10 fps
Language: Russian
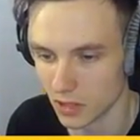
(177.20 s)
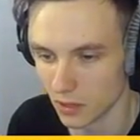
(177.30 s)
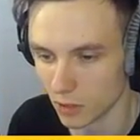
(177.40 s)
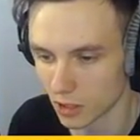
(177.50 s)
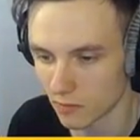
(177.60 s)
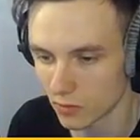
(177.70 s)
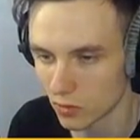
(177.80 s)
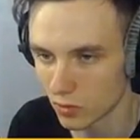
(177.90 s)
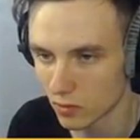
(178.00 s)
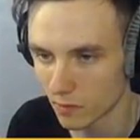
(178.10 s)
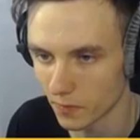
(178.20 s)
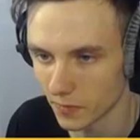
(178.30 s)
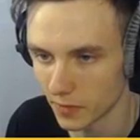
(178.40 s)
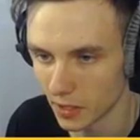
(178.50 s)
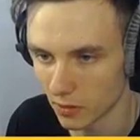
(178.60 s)
Яблоков чуть-чуть.
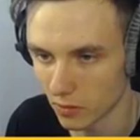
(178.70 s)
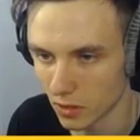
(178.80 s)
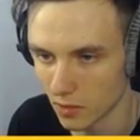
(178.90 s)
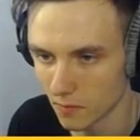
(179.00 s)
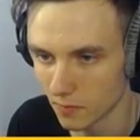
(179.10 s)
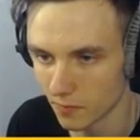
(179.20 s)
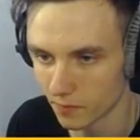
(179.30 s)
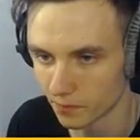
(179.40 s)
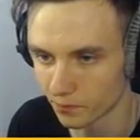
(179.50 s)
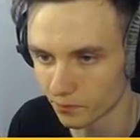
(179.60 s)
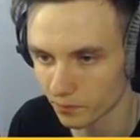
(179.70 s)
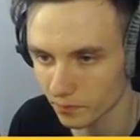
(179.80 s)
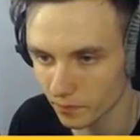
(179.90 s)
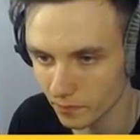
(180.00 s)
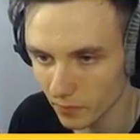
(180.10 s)
Так, окей. Так, так.
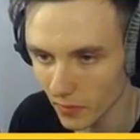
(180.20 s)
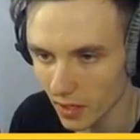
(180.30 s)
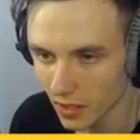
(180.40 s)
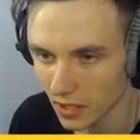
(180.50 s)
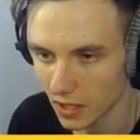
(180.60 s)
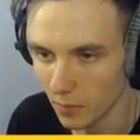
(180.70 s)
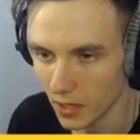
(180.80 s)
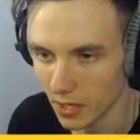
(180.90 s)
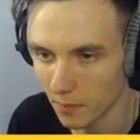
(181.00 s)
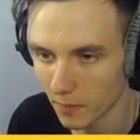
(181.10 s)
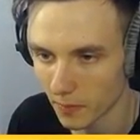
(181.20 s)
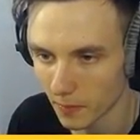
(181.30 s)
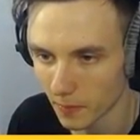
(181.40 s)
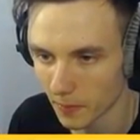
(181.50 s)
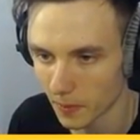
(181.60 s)
Боже, что это? Копаем.
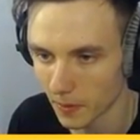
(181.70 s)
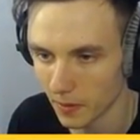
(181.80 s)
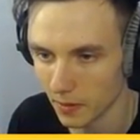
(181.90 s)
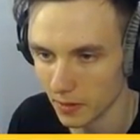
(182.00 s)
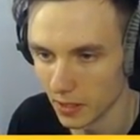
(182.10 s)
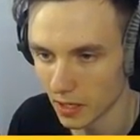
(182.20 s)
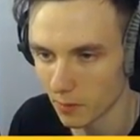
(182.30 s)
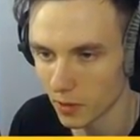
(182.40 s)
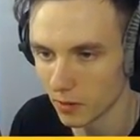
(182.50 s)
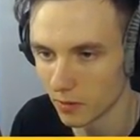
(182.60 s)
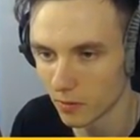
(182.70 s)
Я копаю.